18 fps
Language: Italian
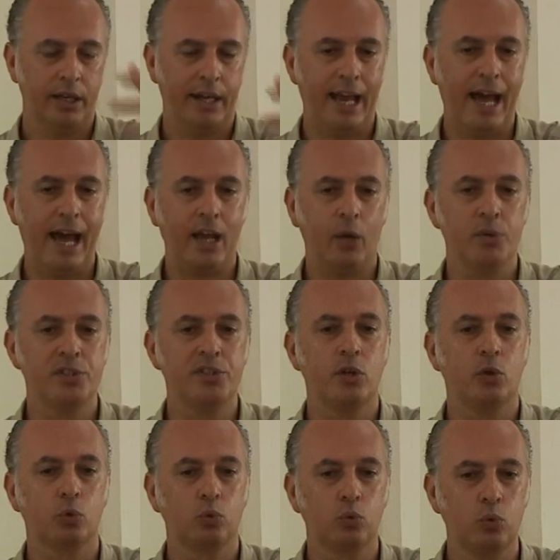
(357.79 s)
creare
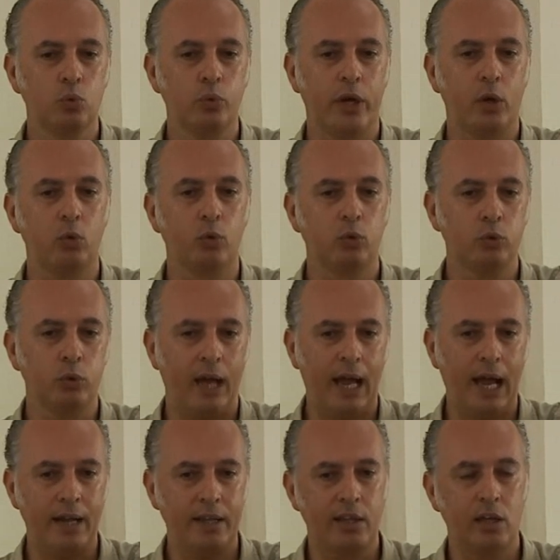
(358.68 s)
queste rotture
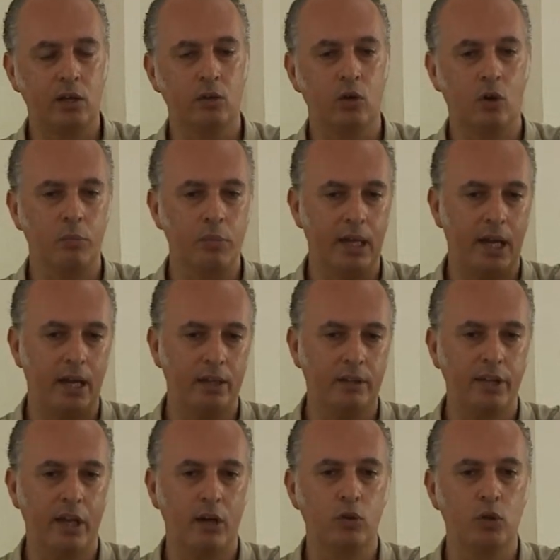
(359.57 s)
culturali ed economiche
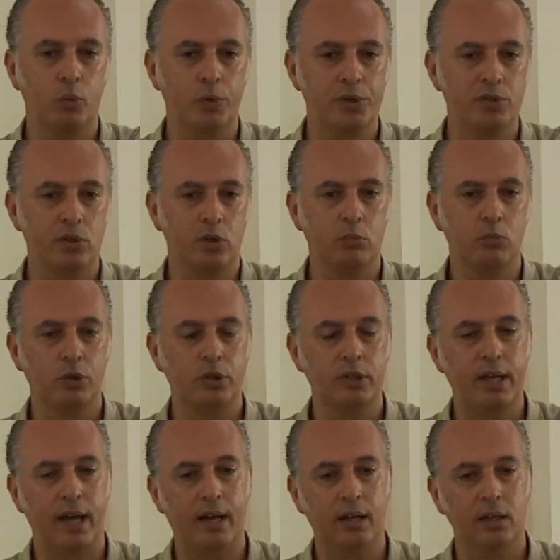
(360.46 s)
all'interno di queste
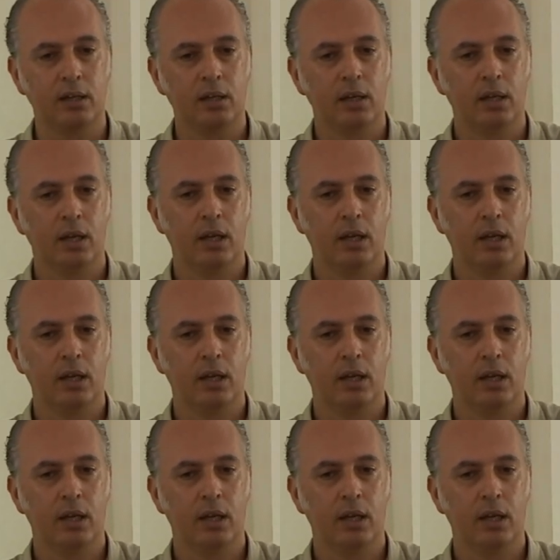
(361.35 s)
comunità,